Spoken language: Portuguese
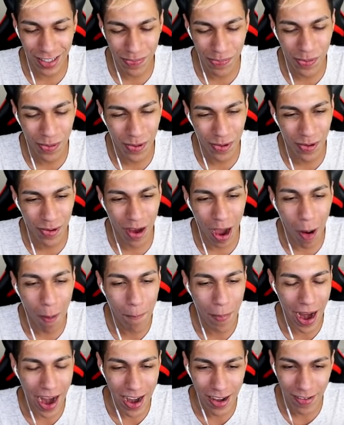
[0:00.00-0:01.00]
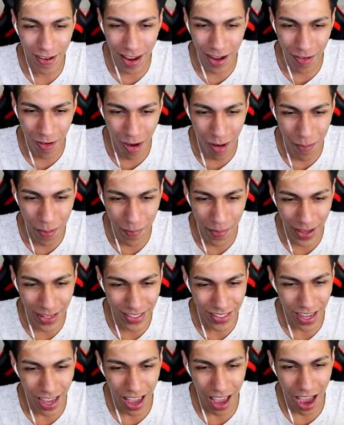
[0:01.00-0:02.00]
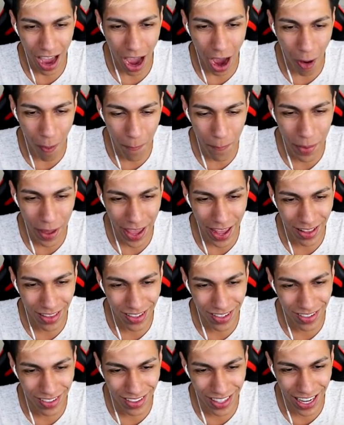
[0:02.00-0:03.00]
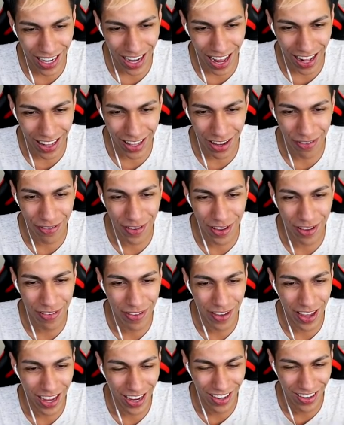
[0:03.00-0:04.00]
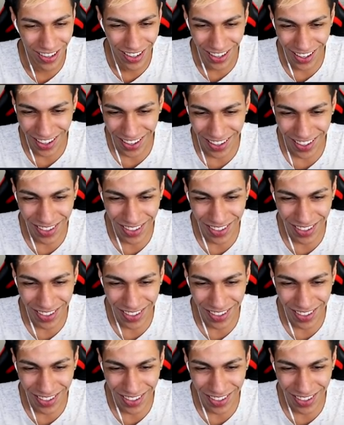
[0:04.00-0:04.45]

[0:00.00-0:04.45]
Tipo, Alberto é nome, mas Albedo não tem nada a ver, velho.